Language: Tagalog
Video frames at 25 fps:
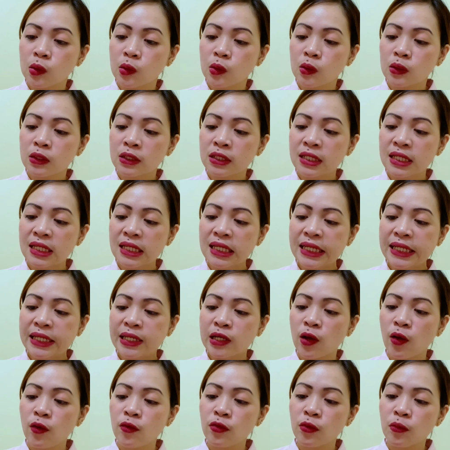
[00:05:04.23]
si
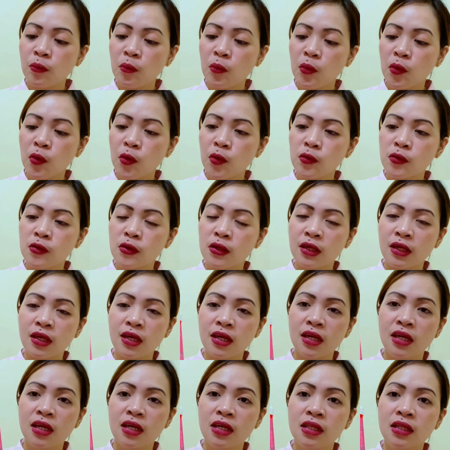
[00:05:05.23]
Cosmo
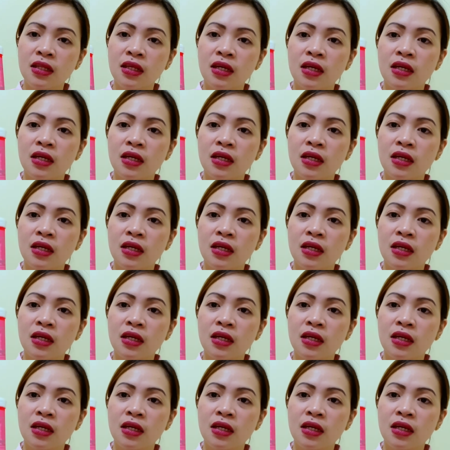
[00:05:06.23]
Skin